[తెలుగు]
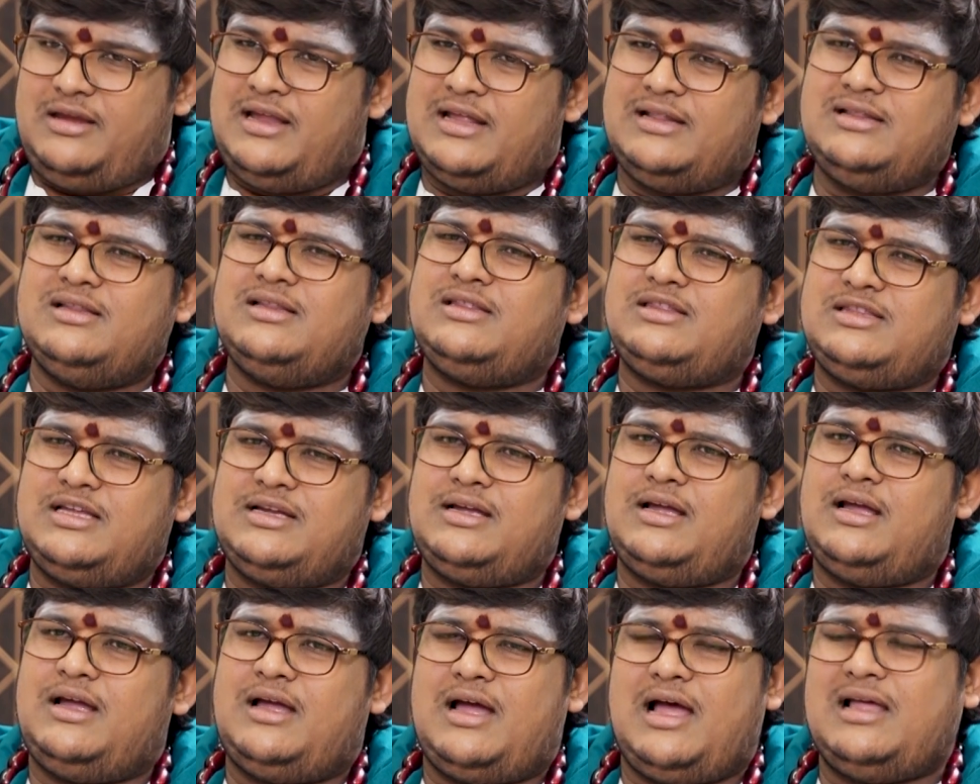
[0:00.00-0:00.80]
ఎంత
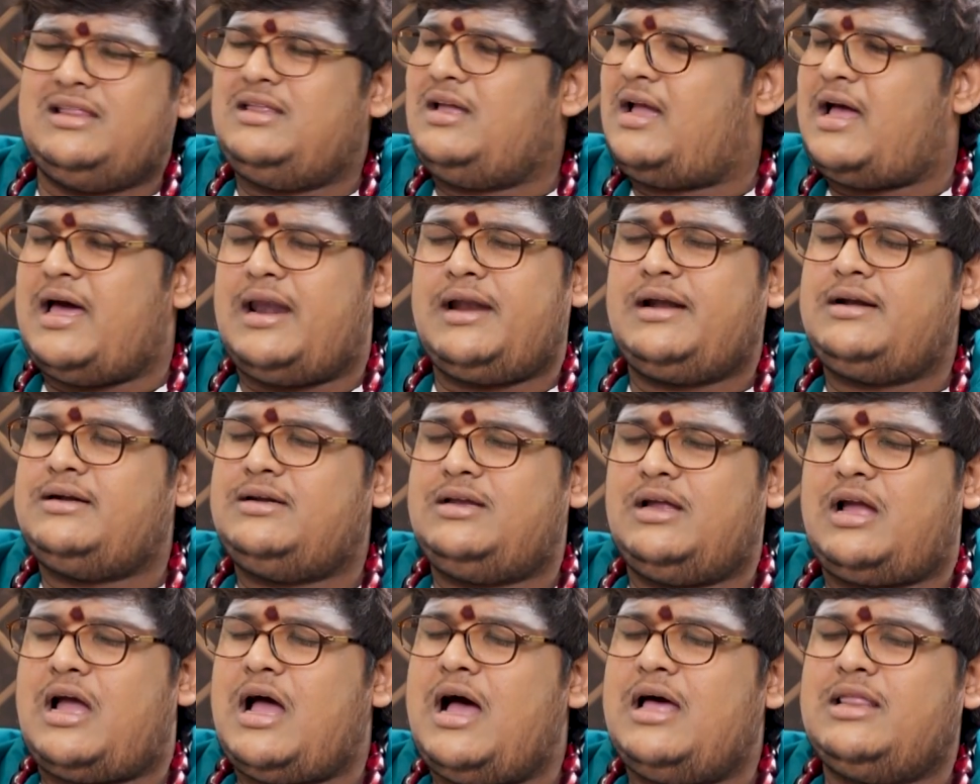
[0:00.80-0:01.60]
అది
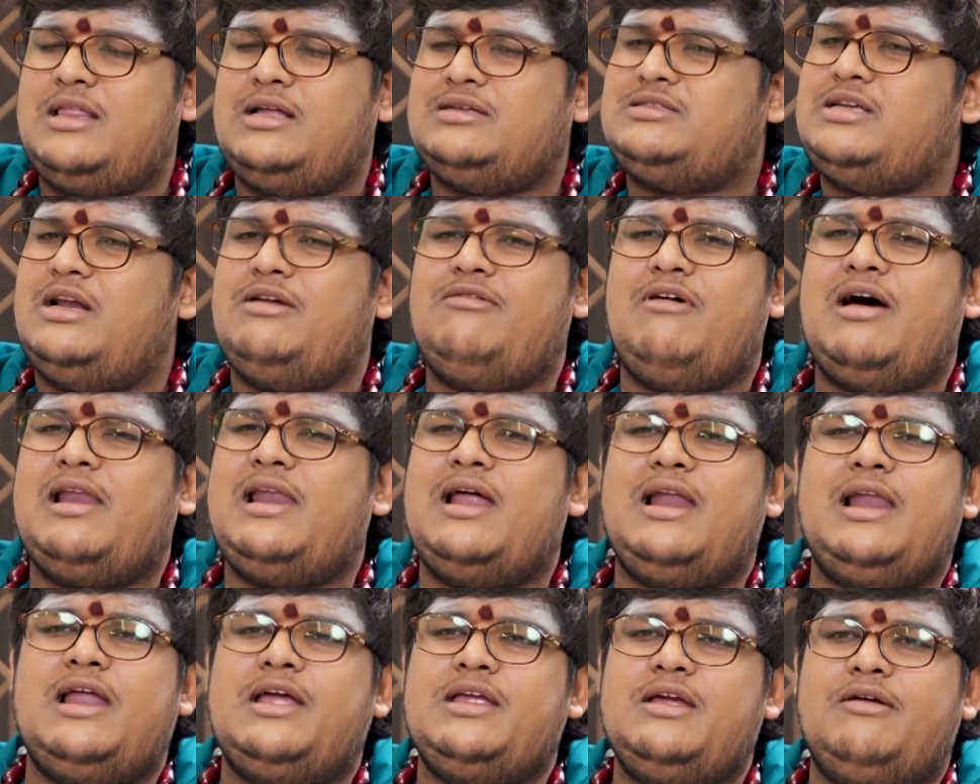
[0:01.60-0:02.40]
కరెక్ట్ కాదు అసలు
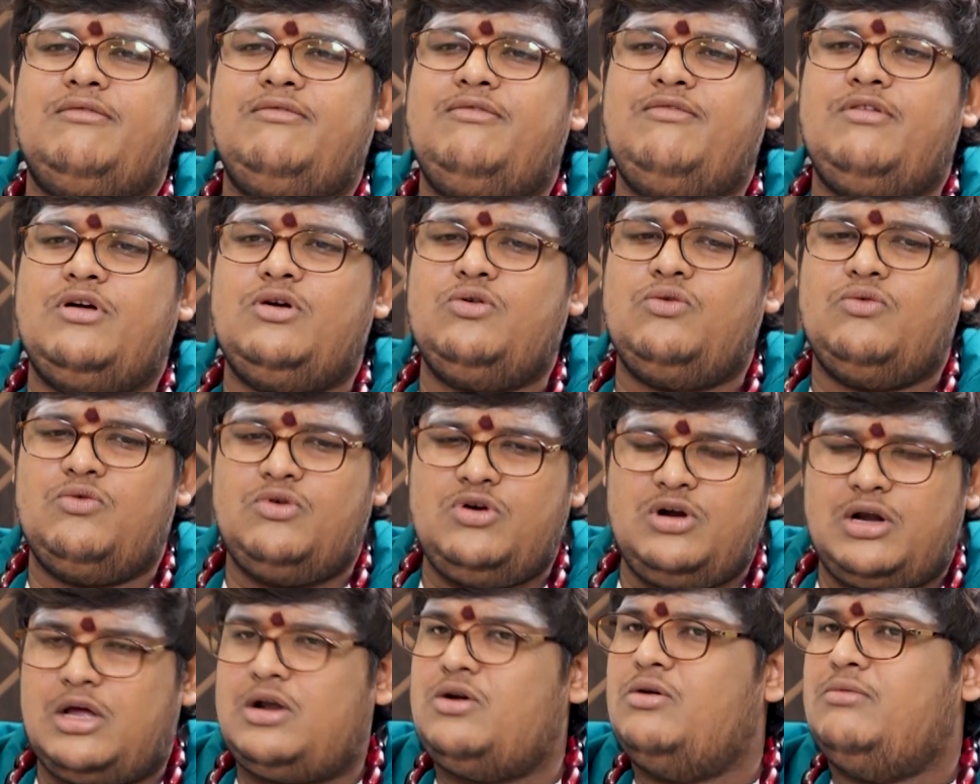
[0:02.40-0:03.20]
వాళ్ళు అలా ఎవ్వరూ
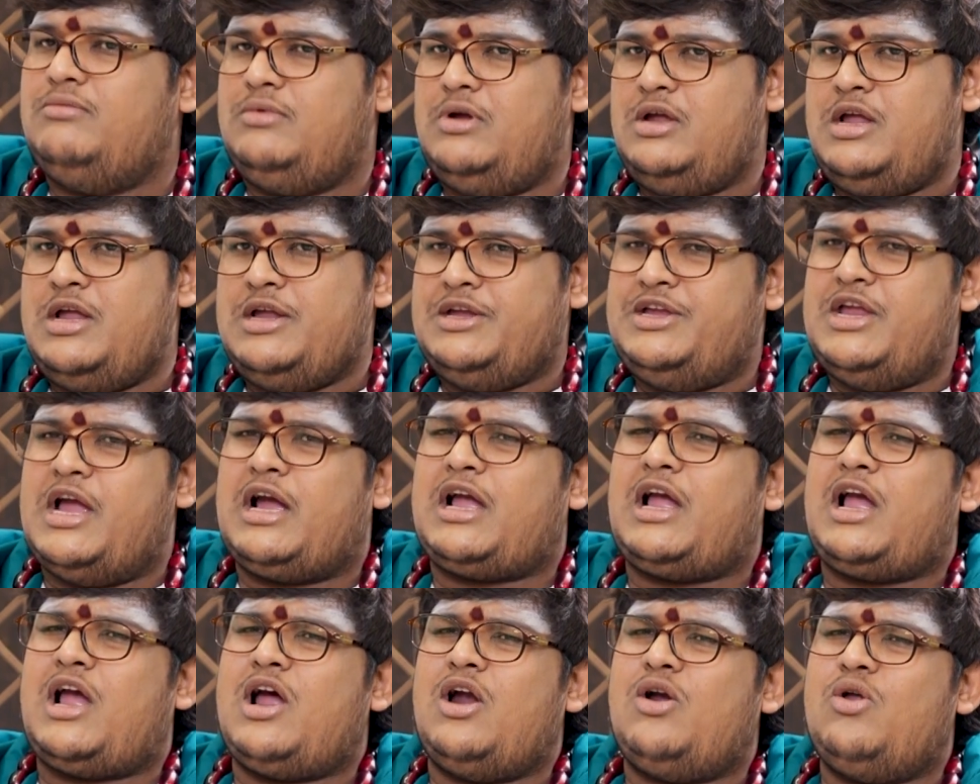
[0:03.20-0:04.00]
ఉండరు
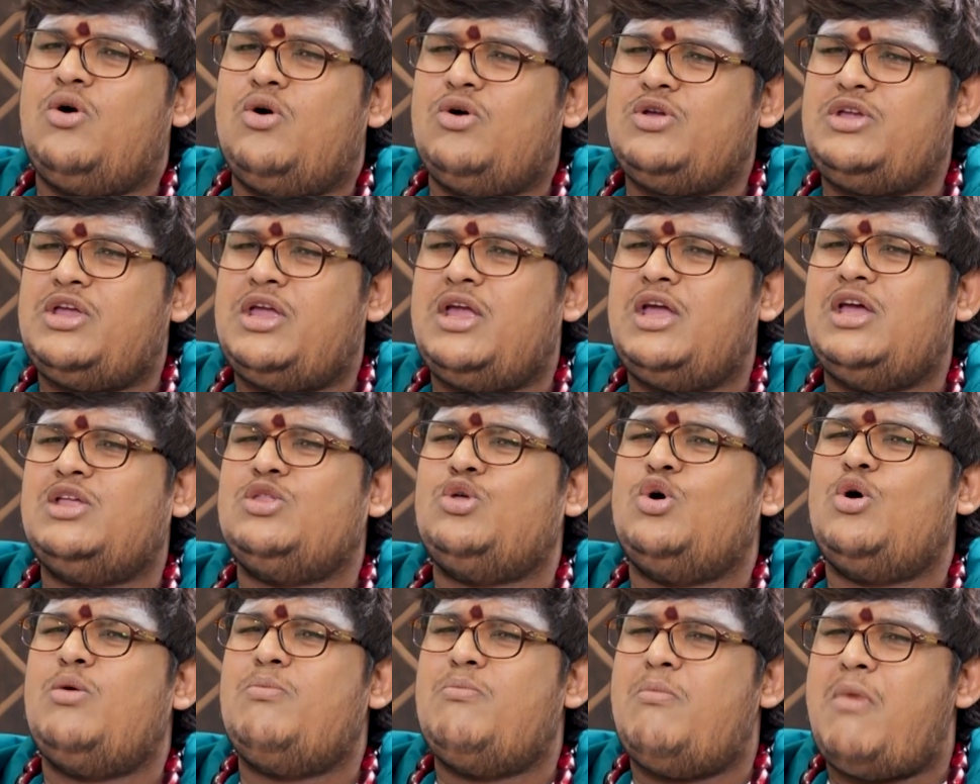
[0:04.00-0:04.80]
ఎక్కడో
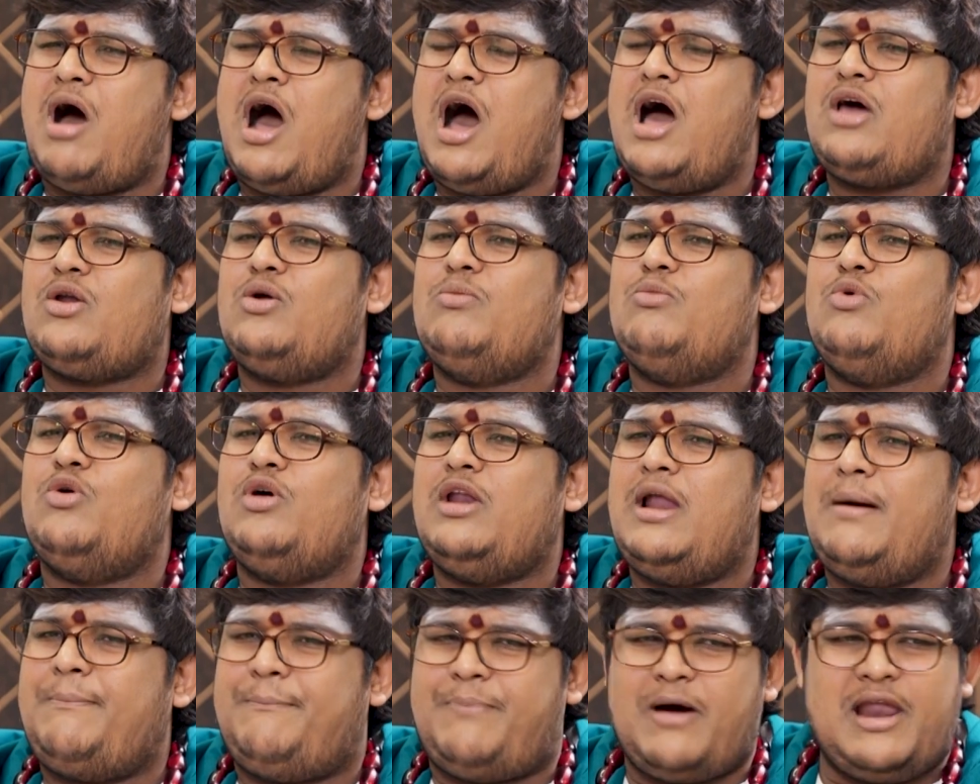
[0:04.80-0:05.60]
ఏదో
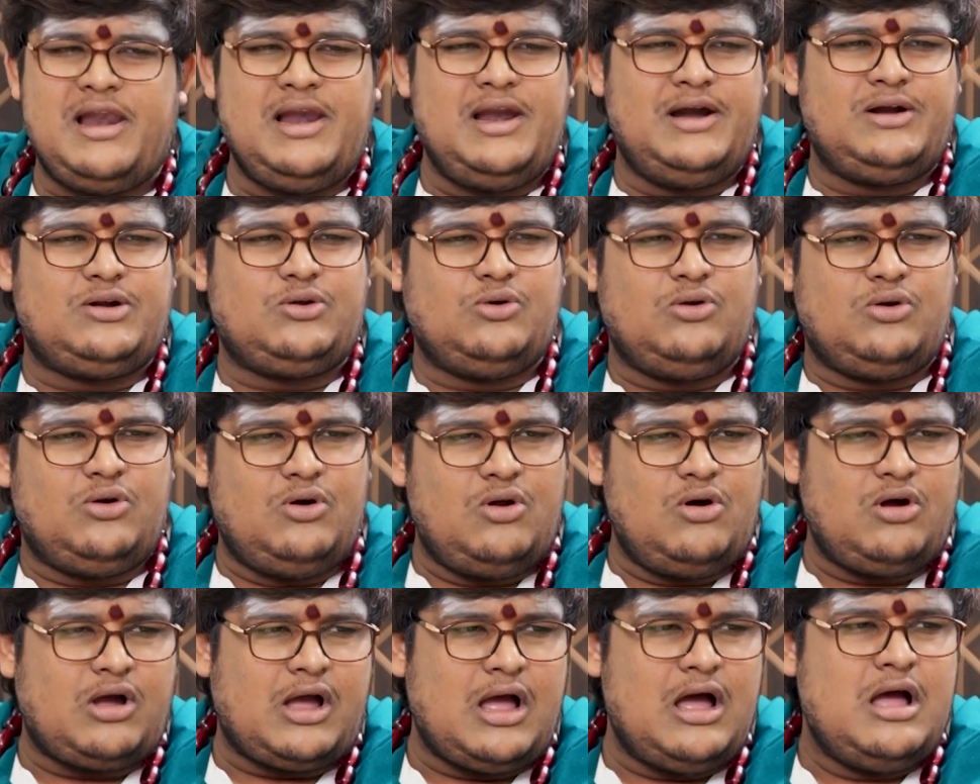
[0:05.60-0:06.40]
మారుమూల
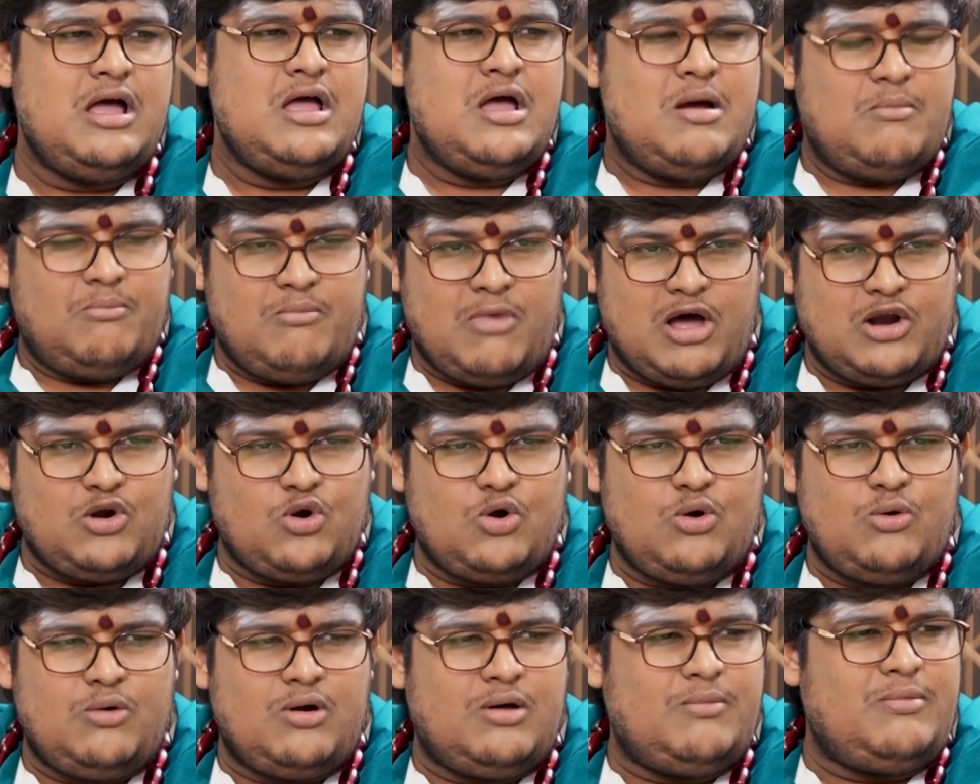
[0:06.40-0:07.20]
పల్లెటూరులో ఒక
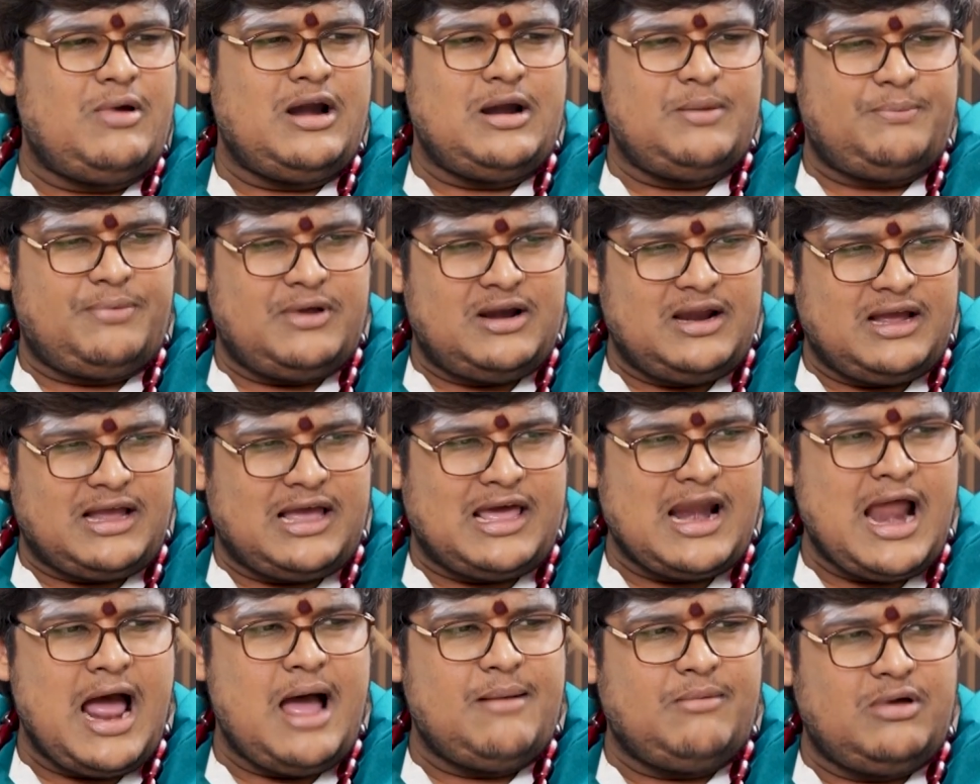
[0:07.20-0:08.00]
మరుగున పడిపోయిన
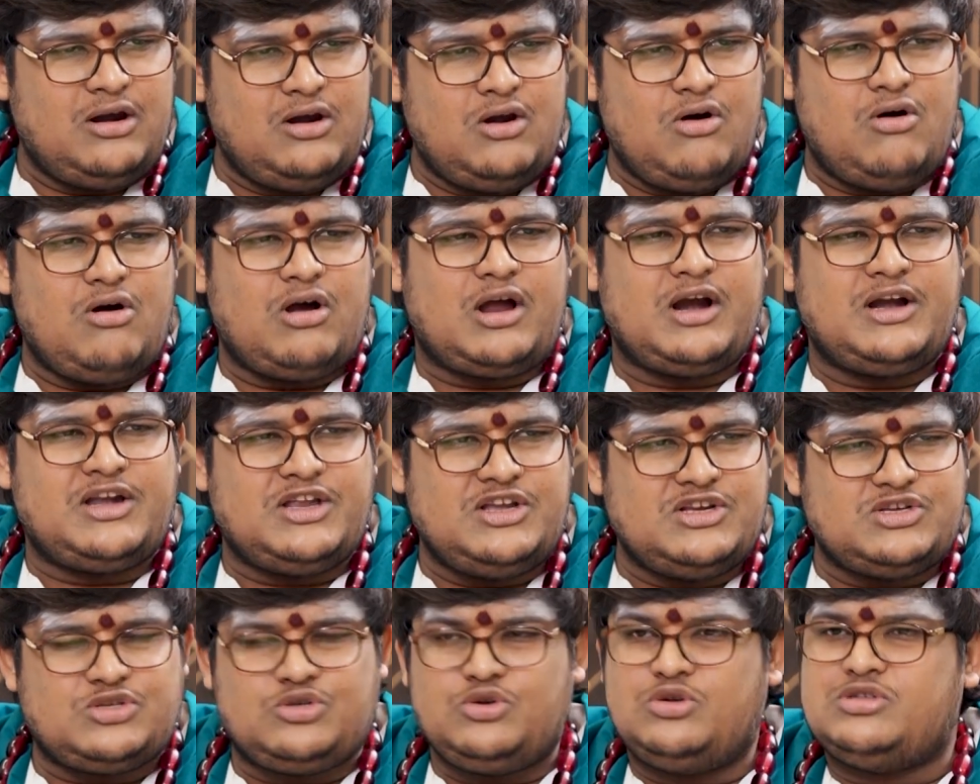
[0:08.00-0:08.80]
గ్రామంలో ఒకటి
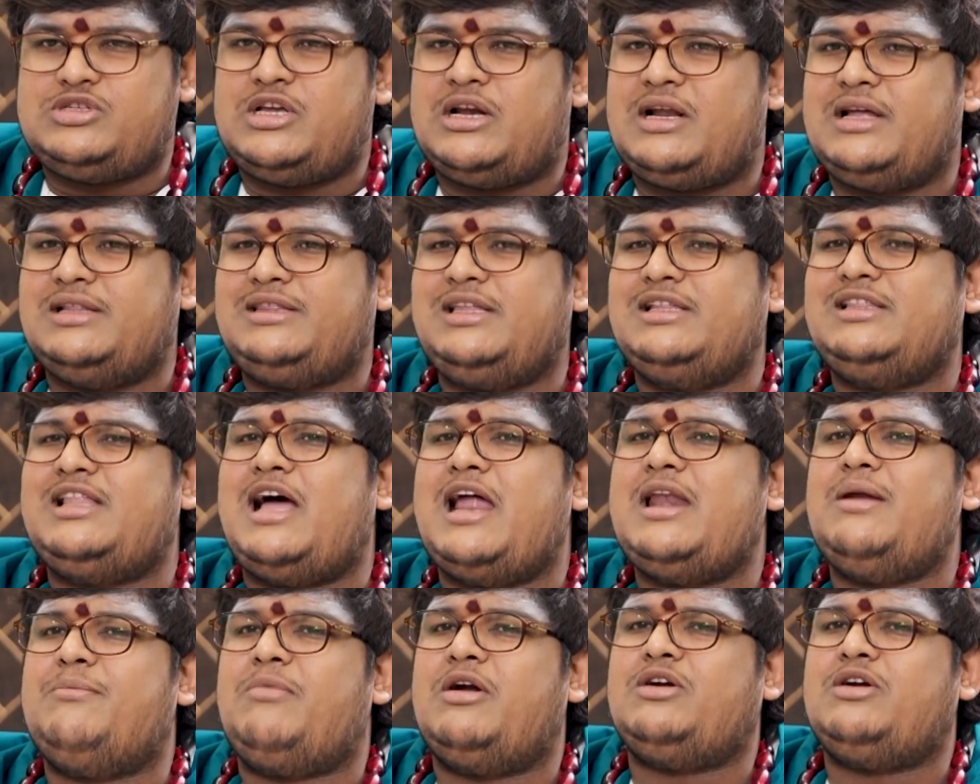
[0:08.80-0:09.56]
ఇష్యూ జరిగితే దాన్ని